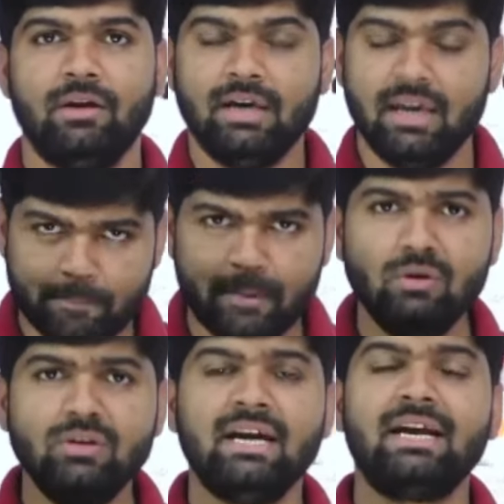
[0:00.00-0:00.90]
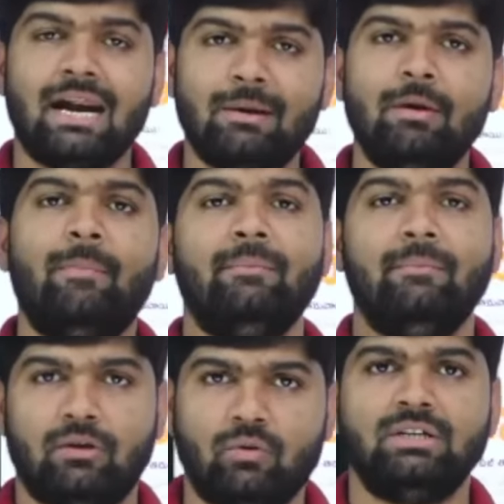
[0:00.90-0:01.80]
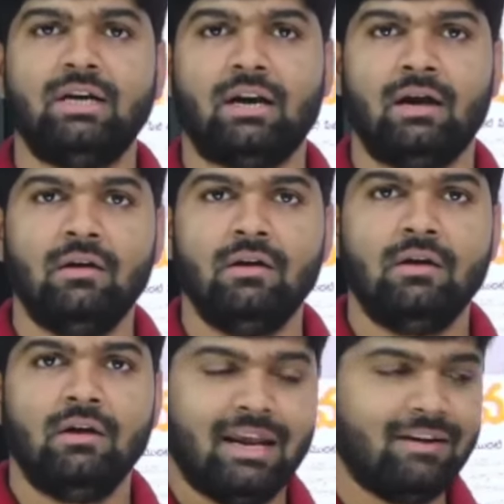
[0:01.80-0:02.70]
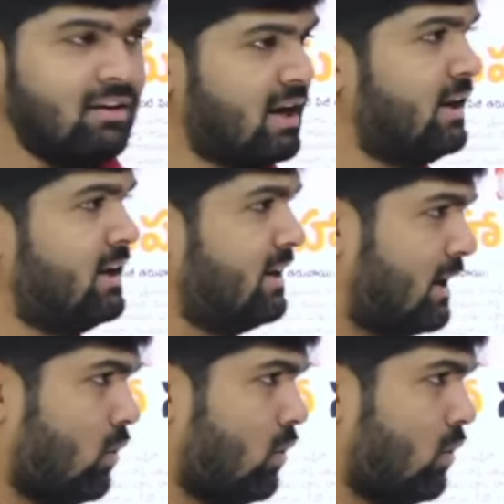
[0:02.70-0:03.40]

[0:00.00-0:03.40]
ఇక ఇప్పటి నుంచి ఆయన కడుపులో భయం పెట్టుకోరు జర్రా రేవంత్ రెడ్డిని